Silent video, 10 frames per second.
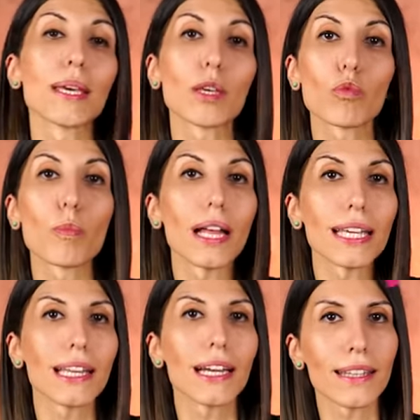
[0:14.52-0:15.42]
Peki bu
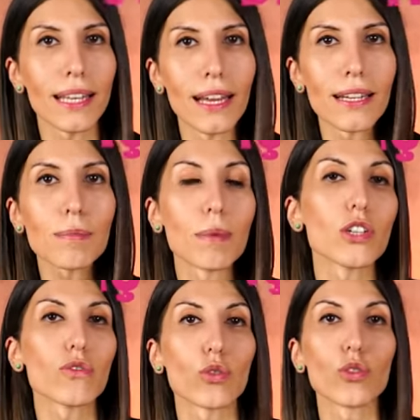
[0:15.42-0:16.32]
belgeler neler?
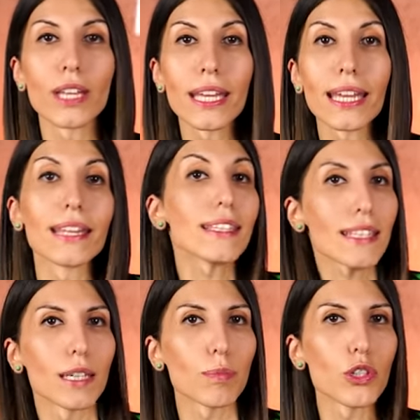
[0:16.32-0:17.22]
Başvurunu nereye,
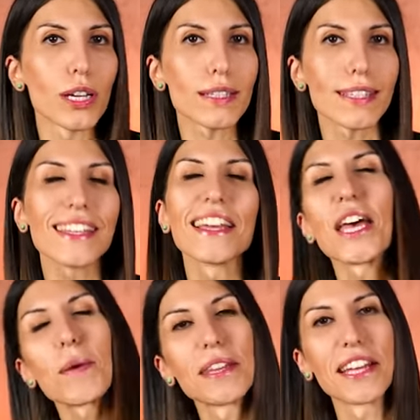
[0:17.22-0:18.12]
nasıl yapacaksın?
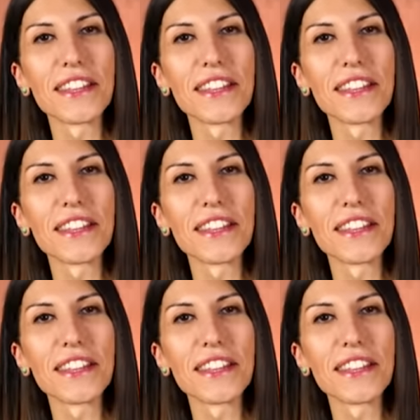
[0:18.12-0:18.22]
Hemen